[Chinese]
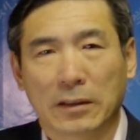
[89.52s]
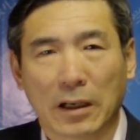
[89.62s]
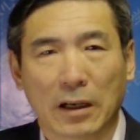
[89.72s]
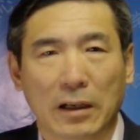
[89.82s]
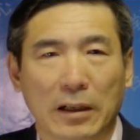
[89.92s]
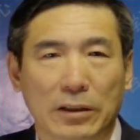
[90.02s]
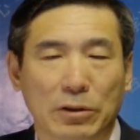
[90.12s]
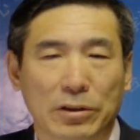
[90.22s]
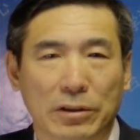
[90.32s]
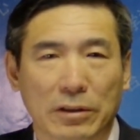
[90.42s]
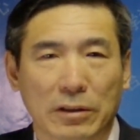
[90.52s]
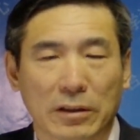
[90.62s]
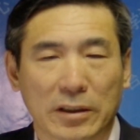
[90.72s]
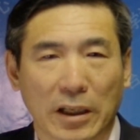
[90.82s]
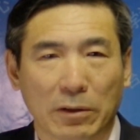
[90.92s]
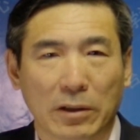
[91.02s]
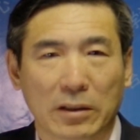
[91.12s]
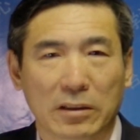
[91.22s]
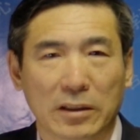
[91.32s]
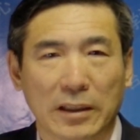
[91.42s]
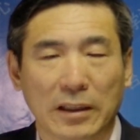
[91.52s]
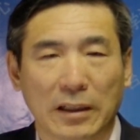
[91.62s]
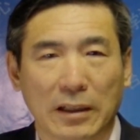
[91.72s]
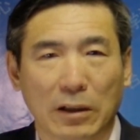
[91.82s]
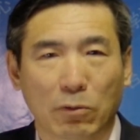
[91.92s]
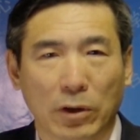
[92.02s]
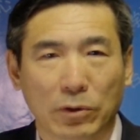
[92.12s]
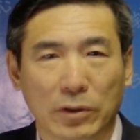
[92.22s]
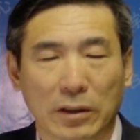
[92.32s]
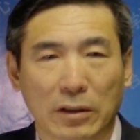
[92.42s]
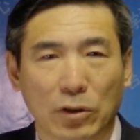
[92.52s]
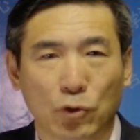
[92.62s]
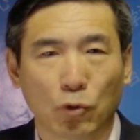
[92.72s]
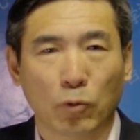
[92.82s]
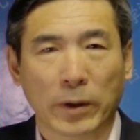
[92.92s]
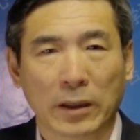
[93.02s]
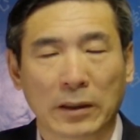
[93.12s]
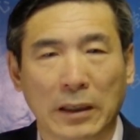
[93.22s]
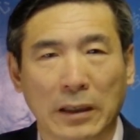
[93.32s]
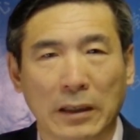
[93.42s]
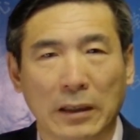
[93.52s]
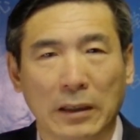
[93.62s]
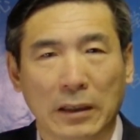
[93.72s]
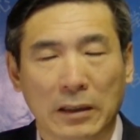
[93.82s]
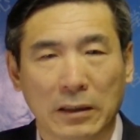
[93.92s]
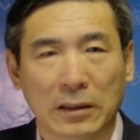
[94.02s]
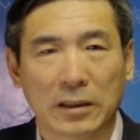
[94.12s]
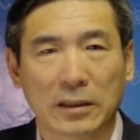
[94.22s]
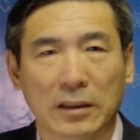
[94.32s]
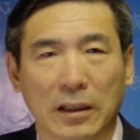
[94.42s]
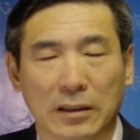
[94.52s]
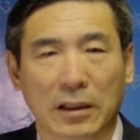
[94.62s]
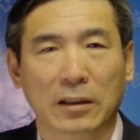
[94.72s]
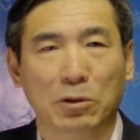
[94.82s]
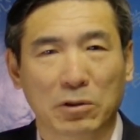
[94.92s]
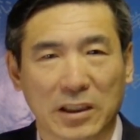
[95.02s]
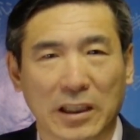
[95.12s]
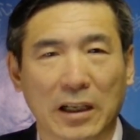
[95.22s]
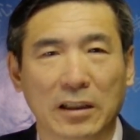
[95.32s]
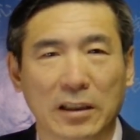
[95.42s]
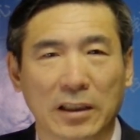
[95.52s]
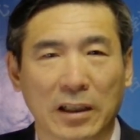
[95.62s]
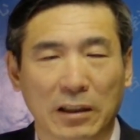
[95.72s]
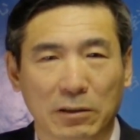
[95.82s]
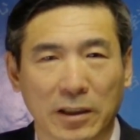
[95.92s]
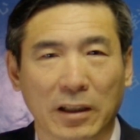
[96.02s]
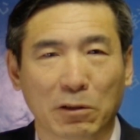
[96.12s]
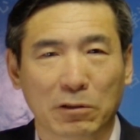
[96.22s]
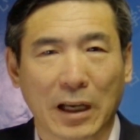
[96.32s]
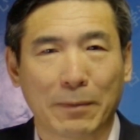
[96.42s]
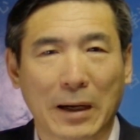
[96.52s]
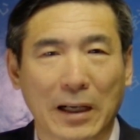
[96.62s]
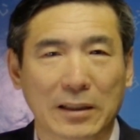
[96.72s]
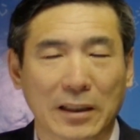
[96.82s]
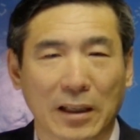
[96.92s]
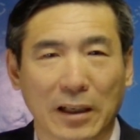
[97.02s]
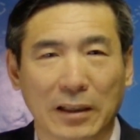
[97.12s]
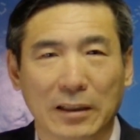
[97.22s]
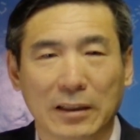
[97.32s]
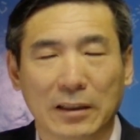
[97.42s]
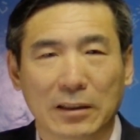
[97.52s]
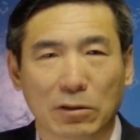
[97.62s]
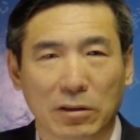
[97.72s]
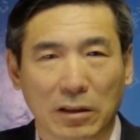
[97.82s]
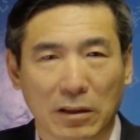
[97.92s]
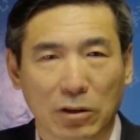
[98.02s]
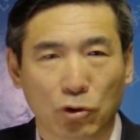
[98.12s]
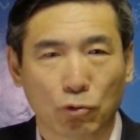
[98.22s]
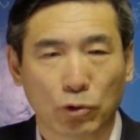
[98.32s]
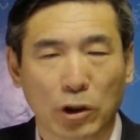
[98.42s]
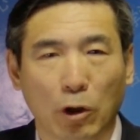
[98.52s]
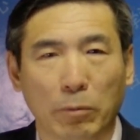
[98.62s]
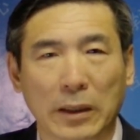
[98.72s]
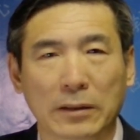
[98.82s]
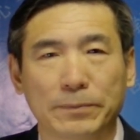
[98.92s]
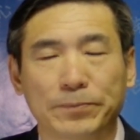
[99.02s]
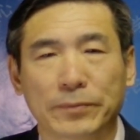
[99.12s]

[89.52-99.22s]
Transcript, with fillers: 第二个呢，就是前一段时间啊，关于这个著名的歌星啊，当然都是前歌星了，都现在都大妈级的了，就是这个苏小明